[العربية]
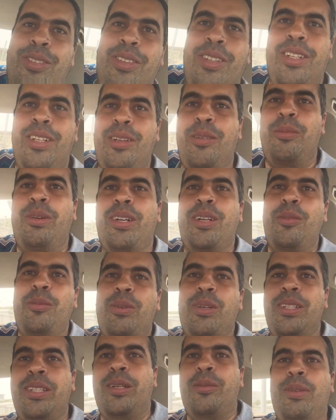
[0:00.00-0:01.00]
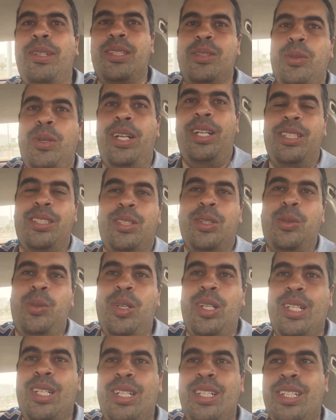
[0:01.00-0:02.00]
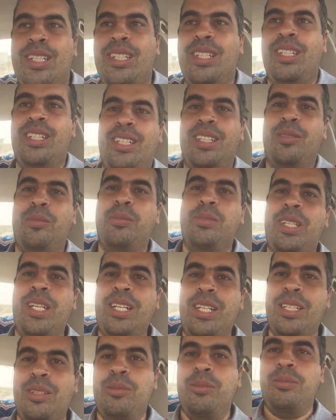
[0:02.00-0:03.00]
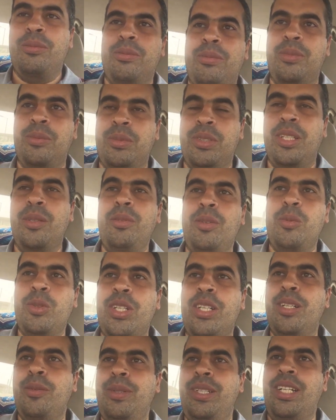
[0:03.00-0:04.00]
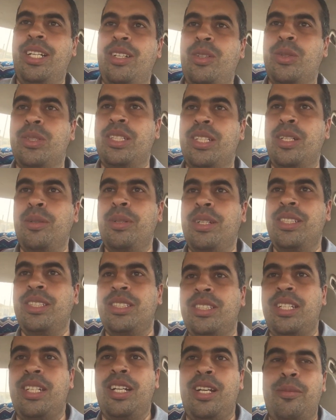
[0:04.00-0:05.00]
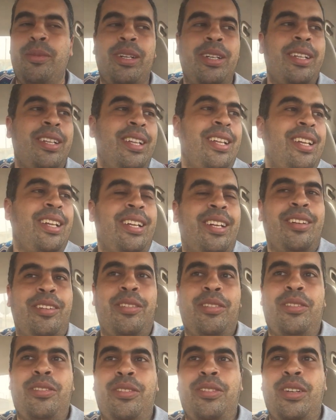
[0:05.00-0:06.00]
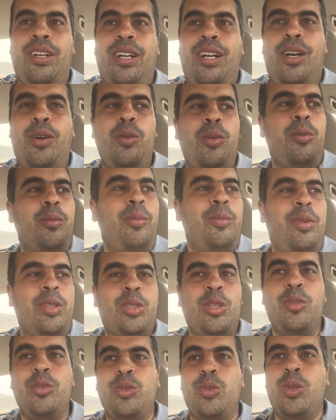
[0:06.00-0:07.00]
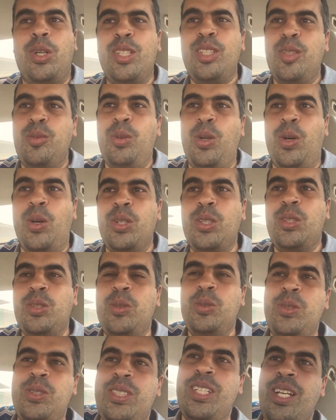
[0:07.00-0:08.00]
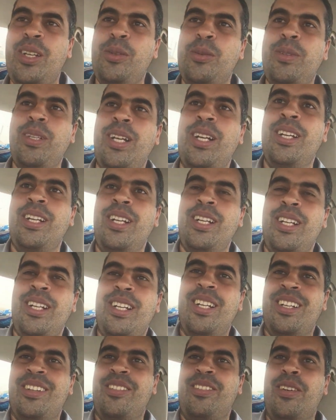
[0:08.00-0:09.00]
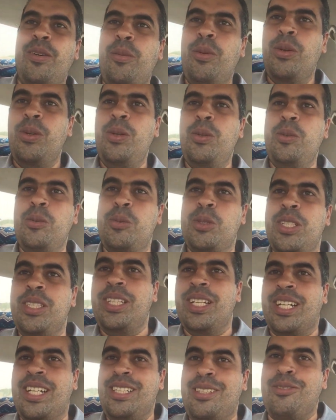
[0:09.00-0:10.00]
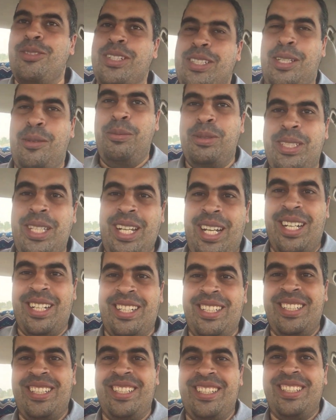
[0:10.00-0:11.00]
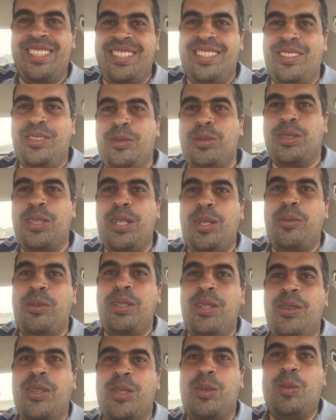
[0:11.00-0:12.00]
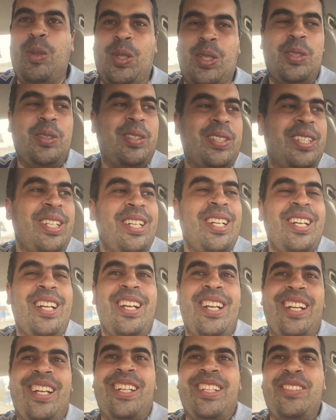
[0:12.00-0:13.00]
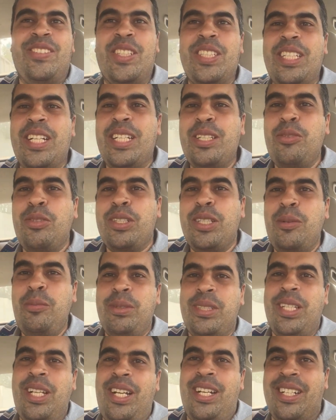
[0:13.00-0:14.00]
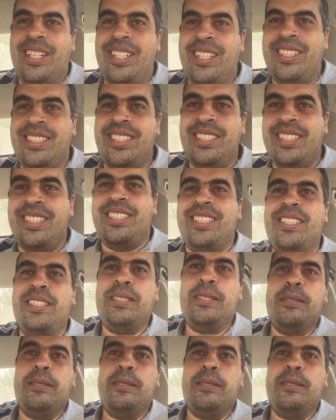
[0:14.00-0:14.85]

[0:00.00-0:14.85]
فمره من المرات قابلت واحد هو المترجم من ضمن المترجمين يعني هو الترجمه كذا ترجمه فاول ما شفته خدت بالحضن وازاي وبتاع فبقول له مش انت كاتب الكتاب بتاعك انا مستغرب ان واخده بالحضن كده مش انت كاتب الكتاب بتاعك ان